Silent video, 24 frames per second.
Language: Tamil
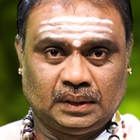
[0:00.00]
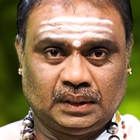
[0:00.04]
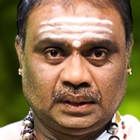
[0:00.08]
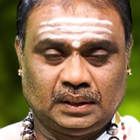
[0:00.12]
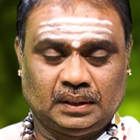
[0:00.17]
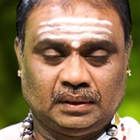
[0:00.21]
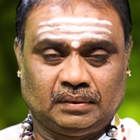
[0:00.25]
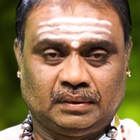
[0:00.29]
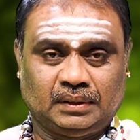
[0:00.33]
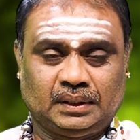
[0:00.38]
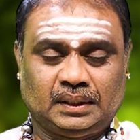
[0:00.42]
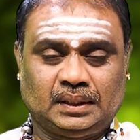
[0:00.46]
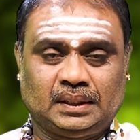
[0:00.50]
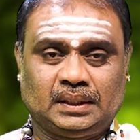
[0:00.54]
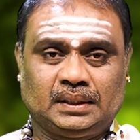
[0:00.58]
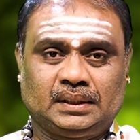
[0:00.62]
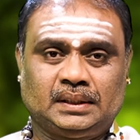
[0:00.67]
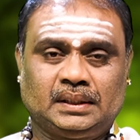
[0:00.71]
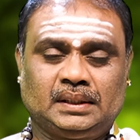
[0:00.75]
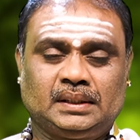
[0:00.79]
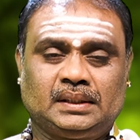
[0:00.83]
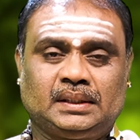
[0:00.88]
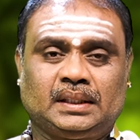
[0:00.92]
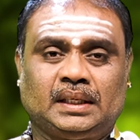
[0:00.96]
இந்த
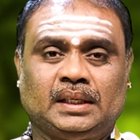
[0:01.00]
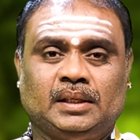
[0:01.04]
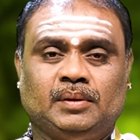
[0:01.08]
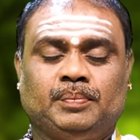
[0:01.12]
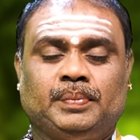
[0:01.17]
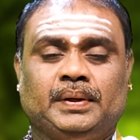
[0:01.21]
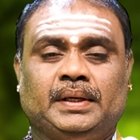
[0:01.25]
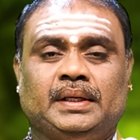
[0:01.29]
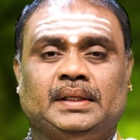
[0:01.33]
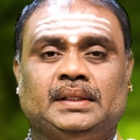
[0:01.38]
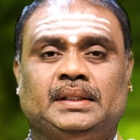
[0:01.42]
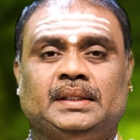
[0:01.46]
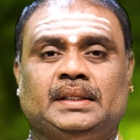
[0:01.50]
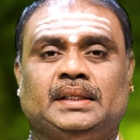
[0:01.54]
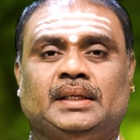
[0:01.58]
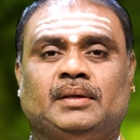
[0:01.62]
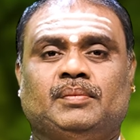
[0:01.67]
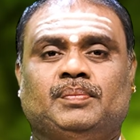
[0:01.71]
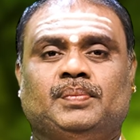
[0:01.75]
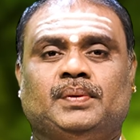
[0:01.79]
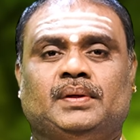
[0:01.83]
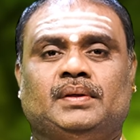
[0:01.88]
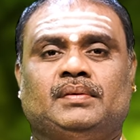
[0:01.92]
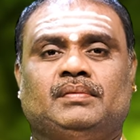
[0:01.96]
வருடத்தில் சனி பயிற்சிக்கு
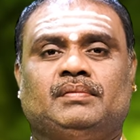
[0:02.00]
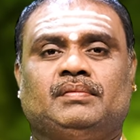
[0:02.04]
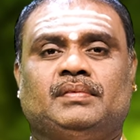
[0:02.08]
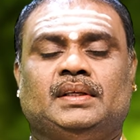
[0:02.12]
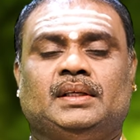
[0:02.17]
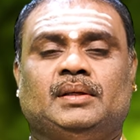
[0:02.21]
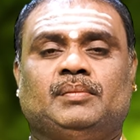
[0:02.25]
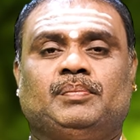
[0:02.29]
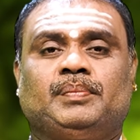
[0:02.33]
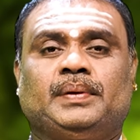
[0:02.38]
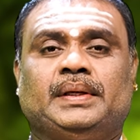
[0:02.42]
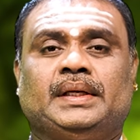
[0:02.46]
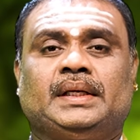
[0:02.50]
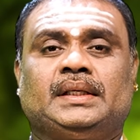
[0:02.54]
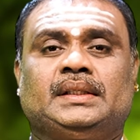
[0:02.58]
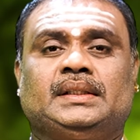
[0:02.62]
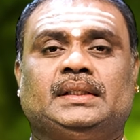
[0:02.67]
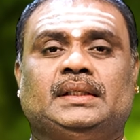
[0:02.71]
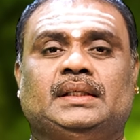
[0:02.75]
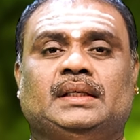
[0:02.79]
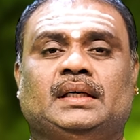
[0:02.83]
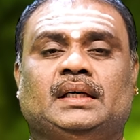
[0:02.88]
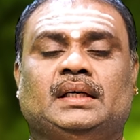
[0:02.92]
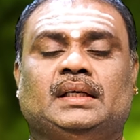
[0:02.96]
அப்புறம் வேறு
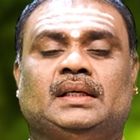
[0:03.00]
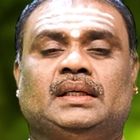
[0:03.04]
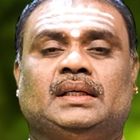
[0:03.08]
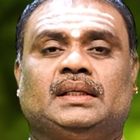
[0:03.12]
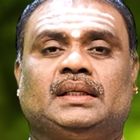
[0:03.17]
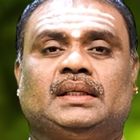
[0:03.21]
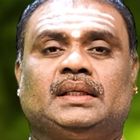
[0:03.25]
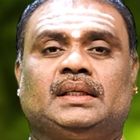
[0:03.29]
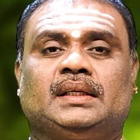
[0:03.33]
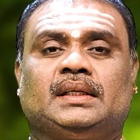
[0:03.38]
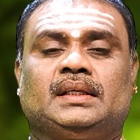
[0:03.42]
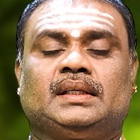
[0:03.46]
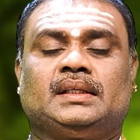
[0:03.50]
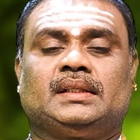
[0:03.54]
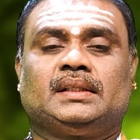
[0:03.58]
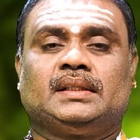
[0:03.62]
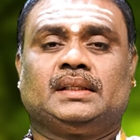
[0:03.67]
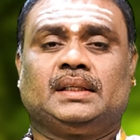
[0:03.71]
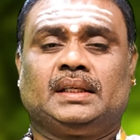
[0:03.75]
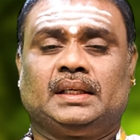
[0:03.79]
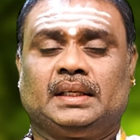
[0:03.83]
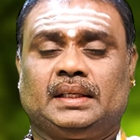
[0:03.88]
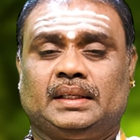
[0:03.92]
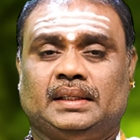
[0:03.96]
பயிற்சி காலகட்டங்கள்
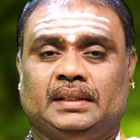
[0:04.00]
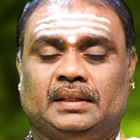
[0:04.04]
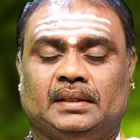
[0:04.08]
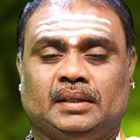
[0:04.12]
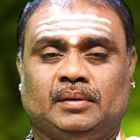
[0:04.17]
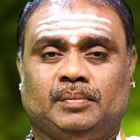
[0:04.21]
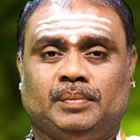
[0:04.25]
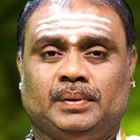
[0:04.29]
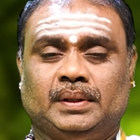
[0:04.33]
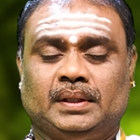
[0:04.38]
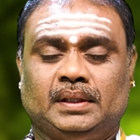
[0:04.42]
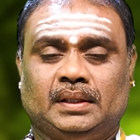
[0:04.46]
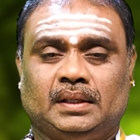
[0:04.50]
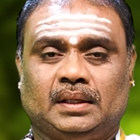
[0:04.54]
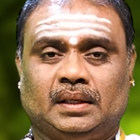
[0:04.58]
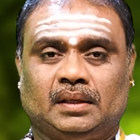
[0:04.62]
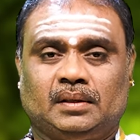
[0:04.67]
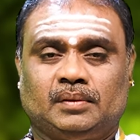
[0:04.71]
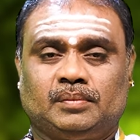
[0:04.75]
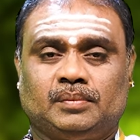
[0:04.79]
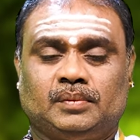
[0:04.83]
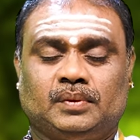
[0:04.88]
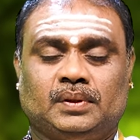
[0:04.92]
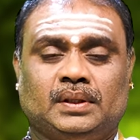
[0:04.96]
இல்லை
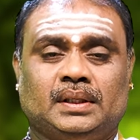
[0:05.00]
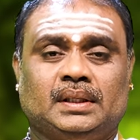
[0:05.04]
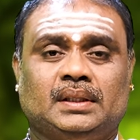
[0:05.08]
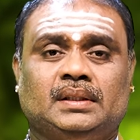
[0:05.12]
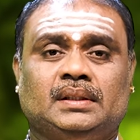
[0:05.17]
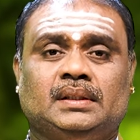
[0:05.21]
அப்படிங்கனாலும் கூட